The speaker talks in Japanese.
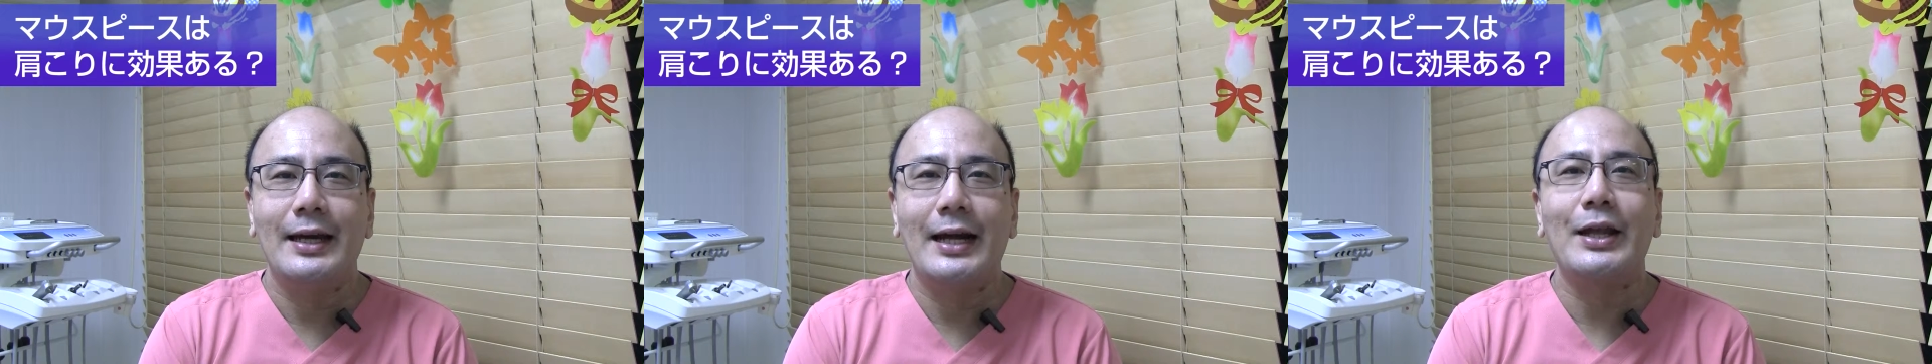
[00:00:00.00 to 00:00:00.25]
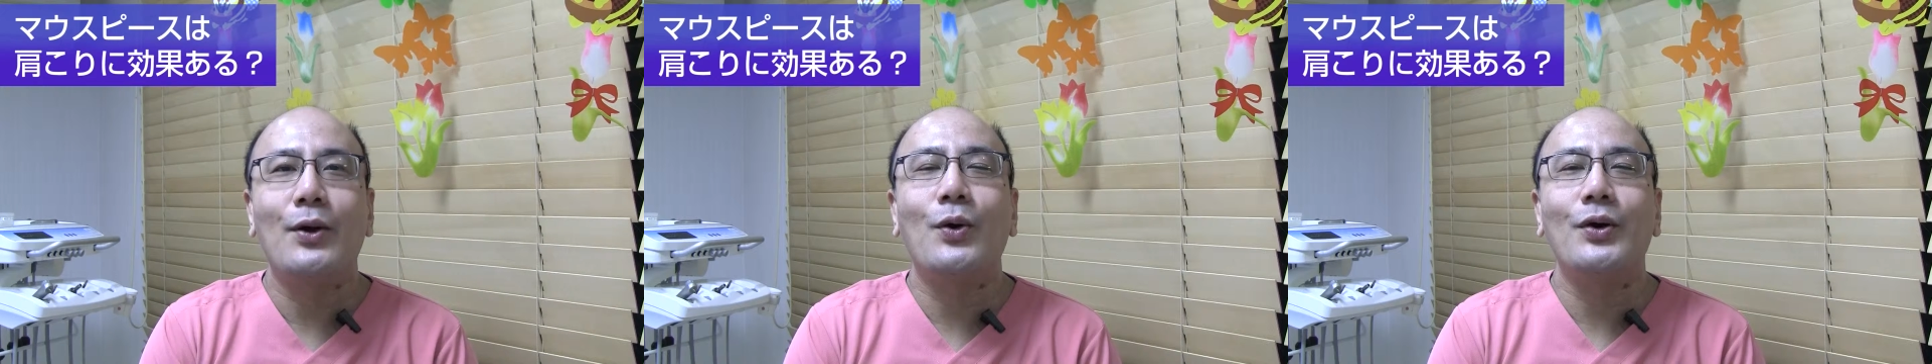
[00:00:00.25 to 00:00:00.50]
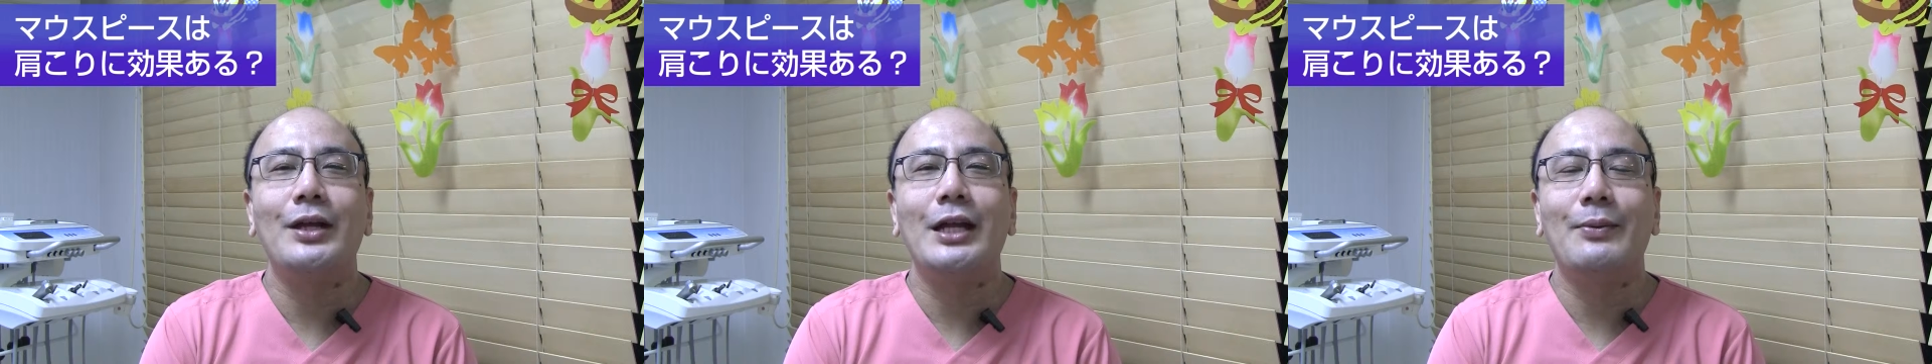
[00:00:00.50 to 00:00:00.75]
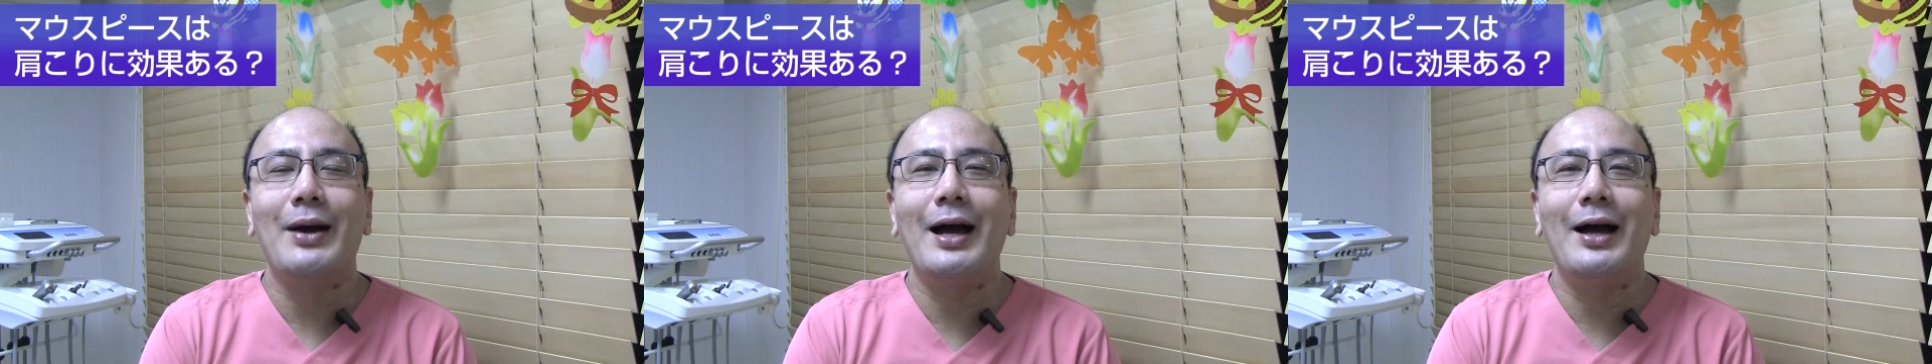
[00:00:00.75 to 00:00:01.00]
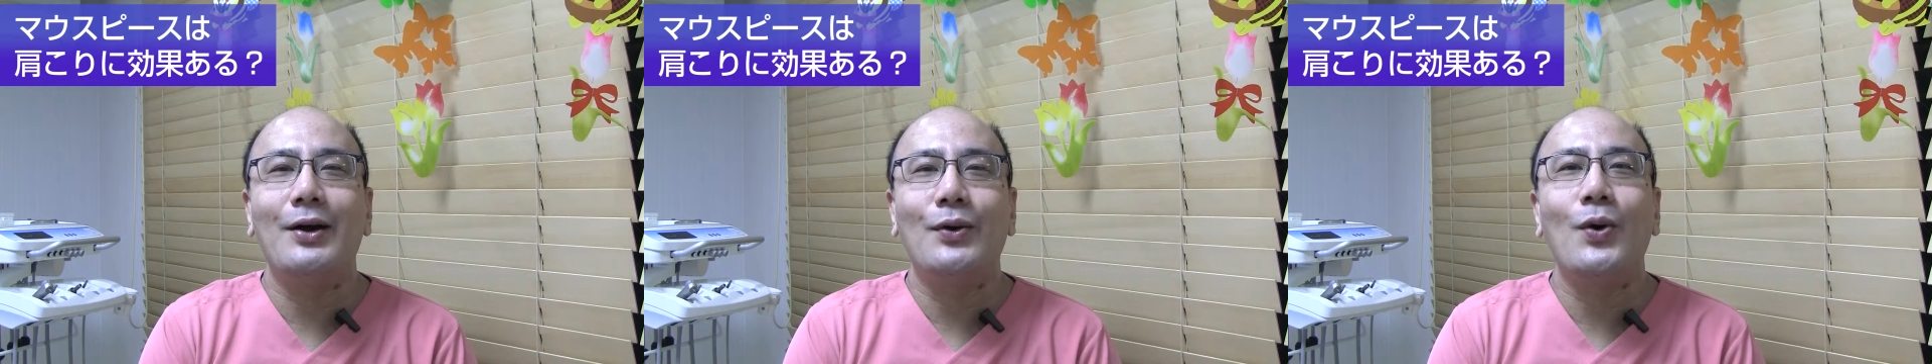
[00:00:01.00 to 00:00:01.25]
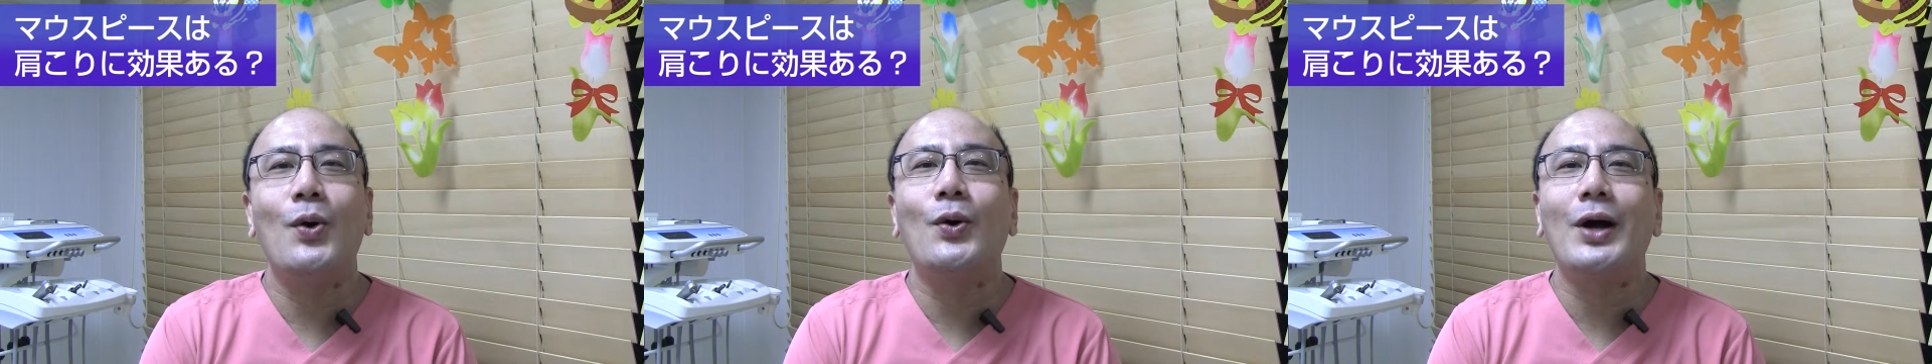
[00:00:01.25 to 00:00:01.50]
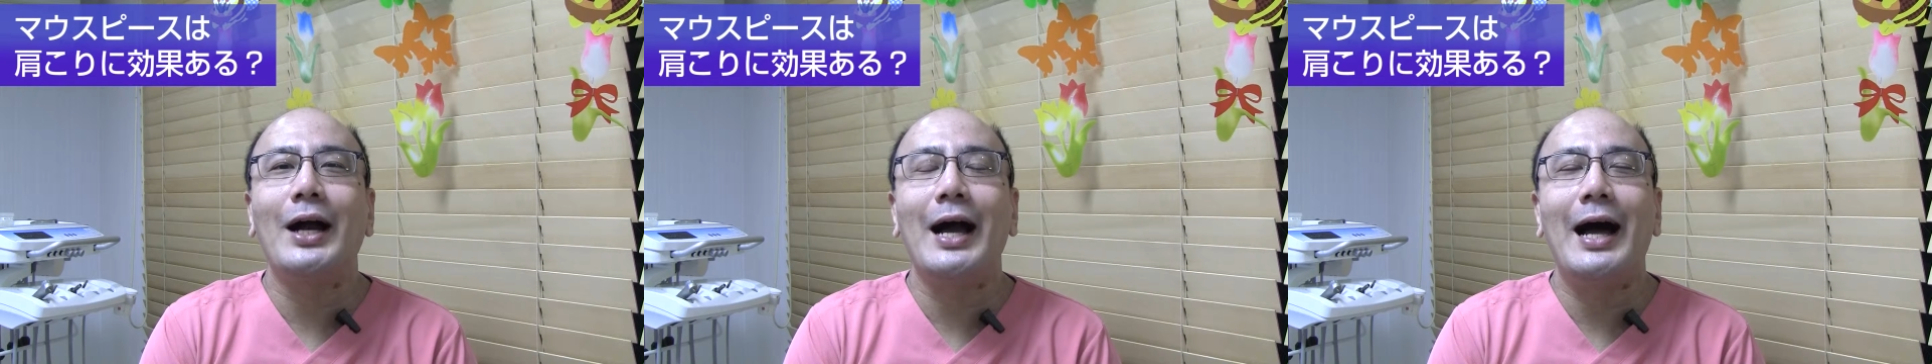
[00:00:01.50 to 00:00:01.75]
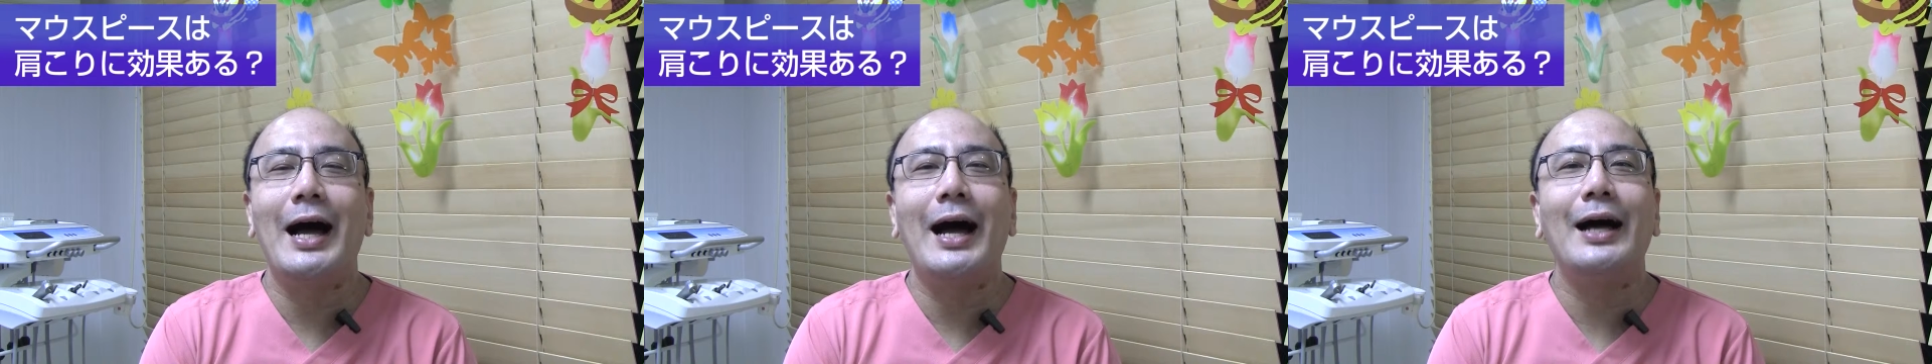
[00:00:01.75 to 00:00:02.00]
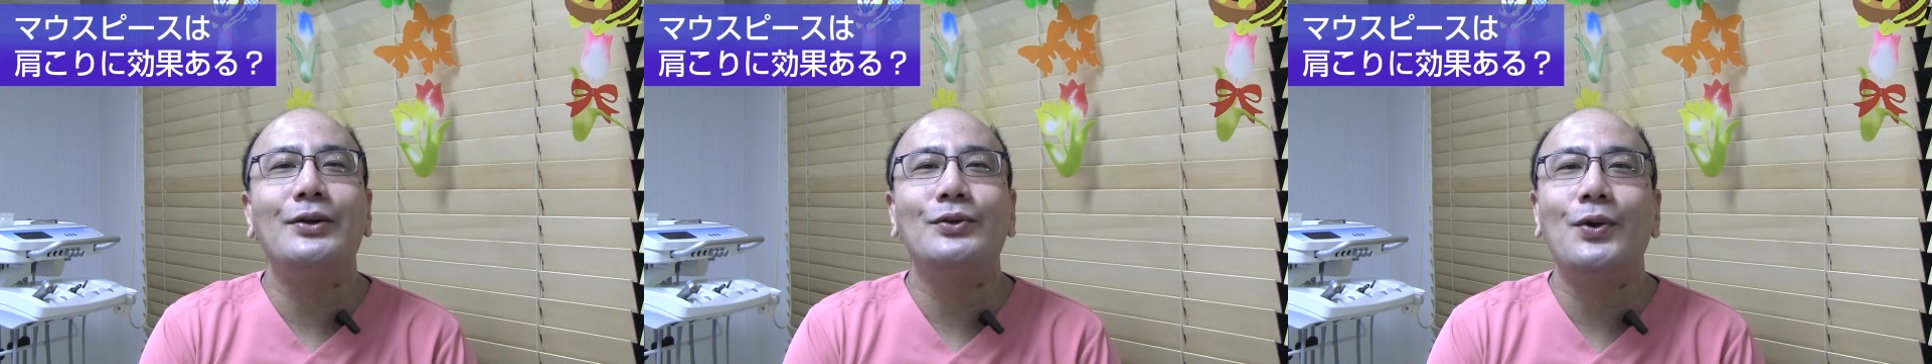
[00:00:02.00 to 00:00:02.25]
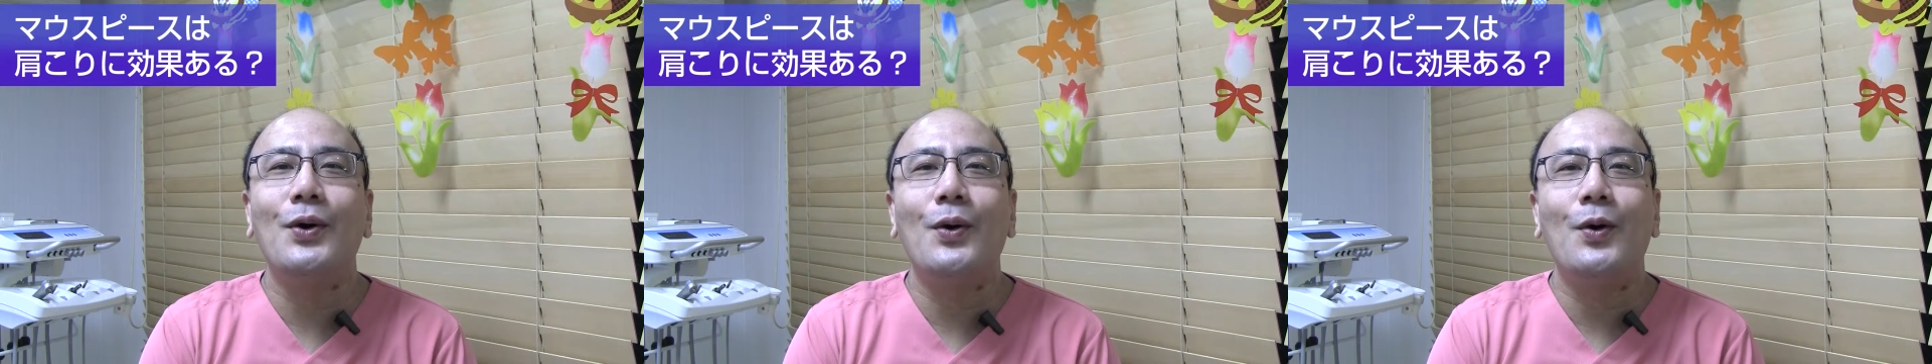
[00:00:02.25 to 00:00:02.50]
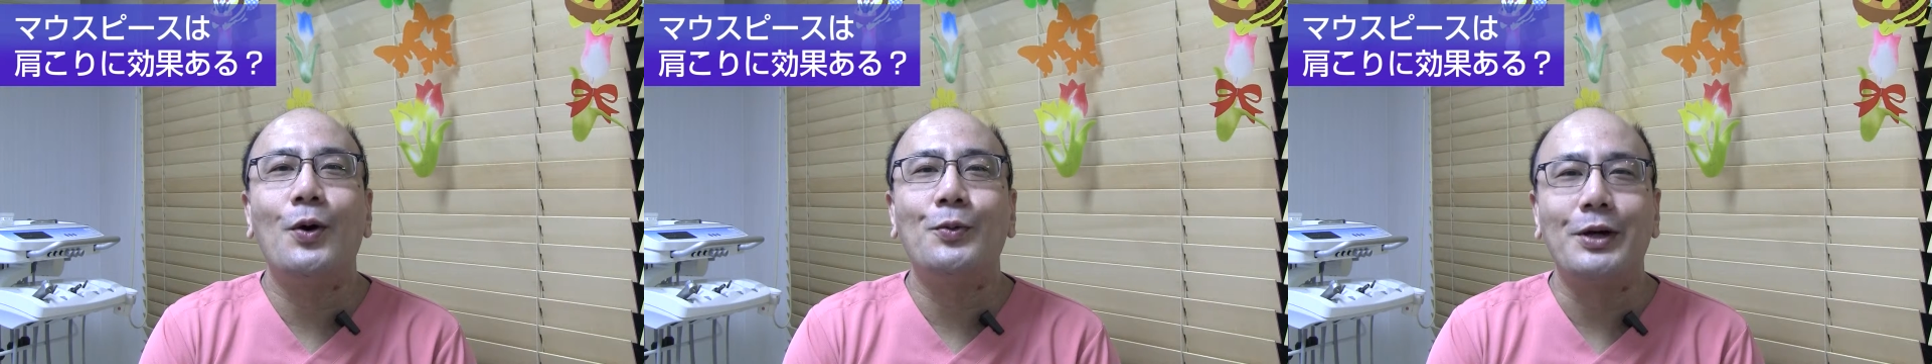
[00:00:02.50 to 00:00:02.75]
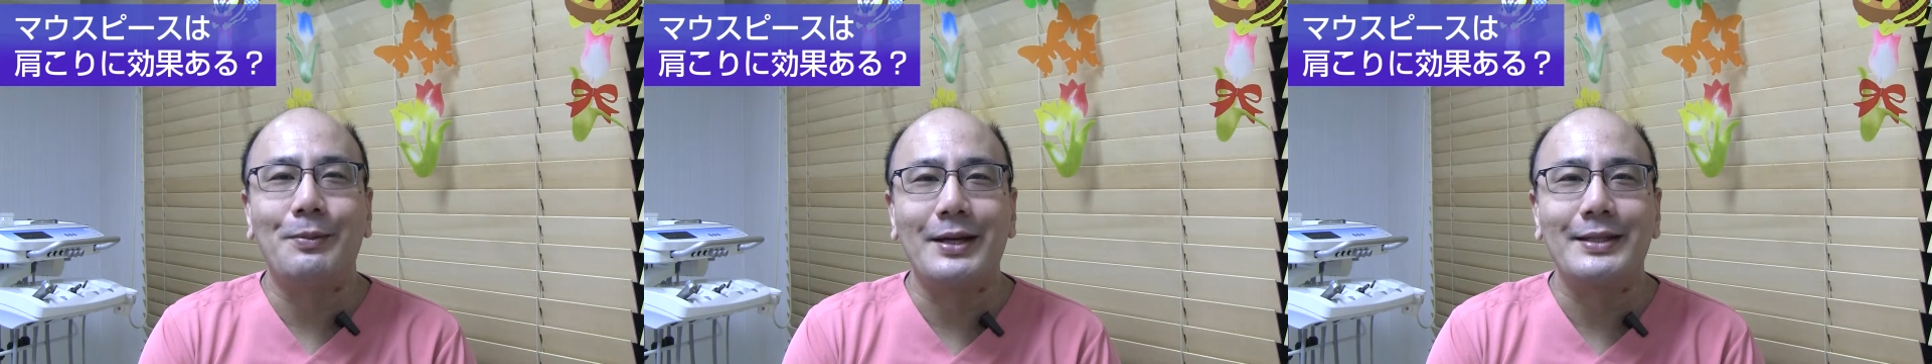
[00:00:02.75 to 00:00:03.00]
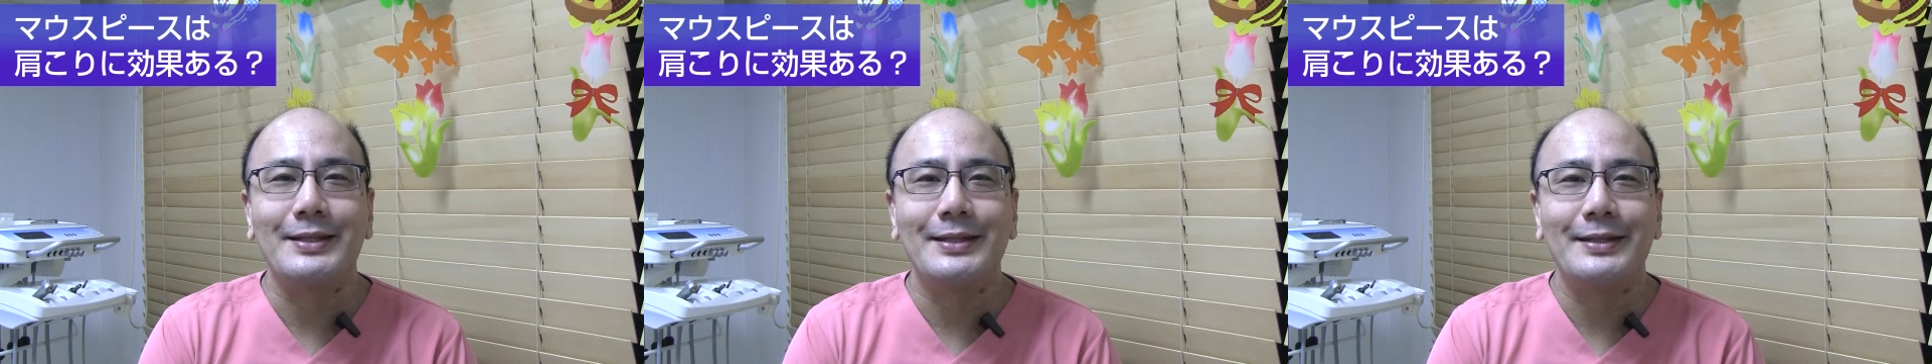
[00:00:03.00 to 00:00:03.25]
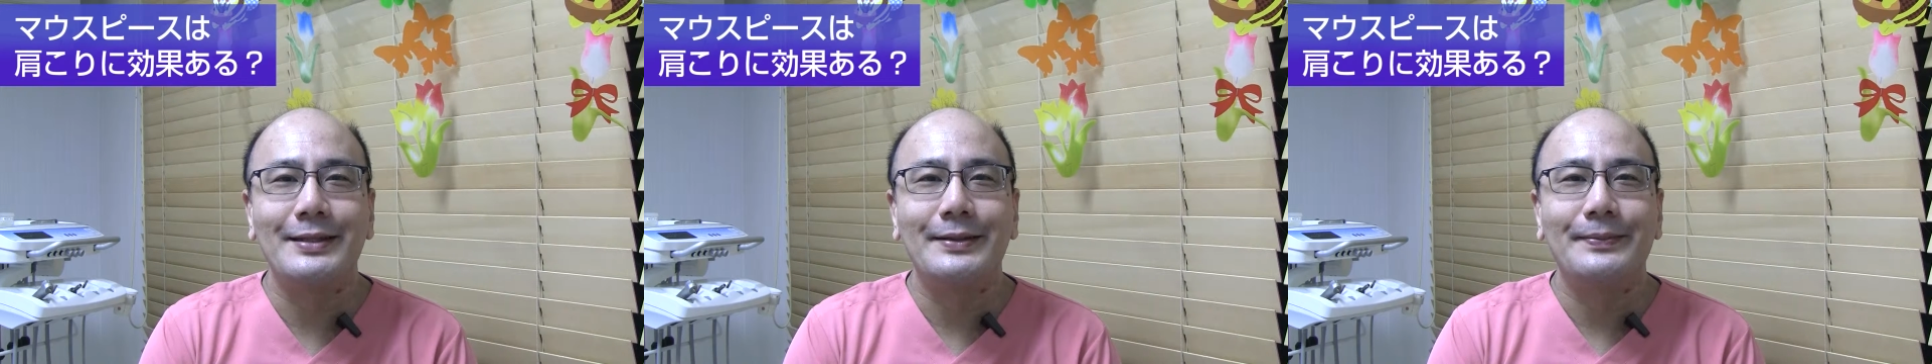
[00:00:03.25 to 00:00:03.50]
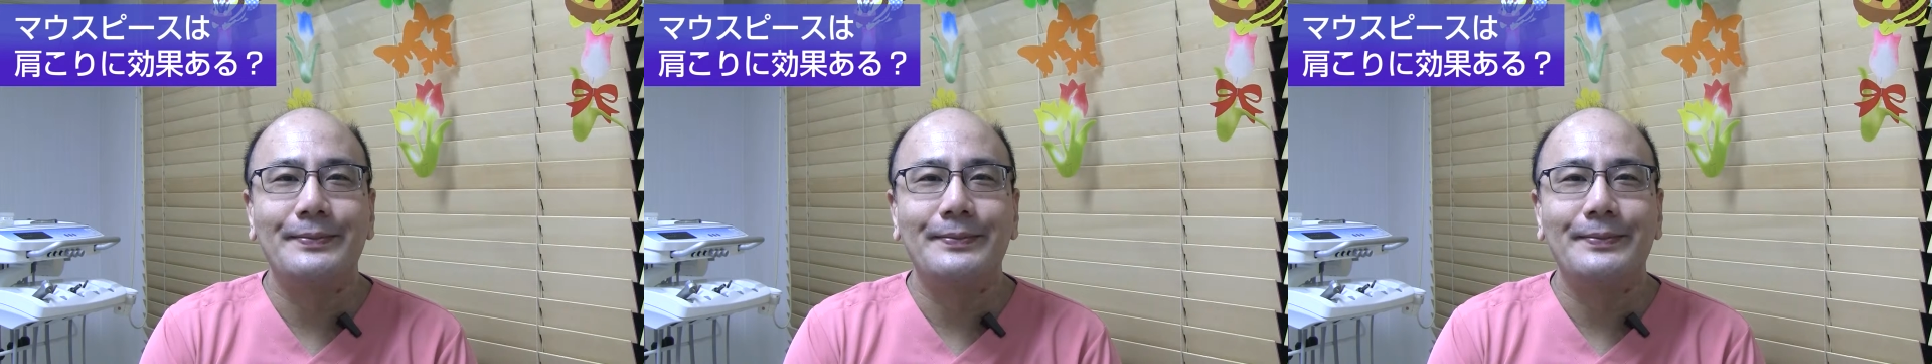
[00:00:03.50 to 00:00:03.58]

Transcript: 肩こりには効果があると思います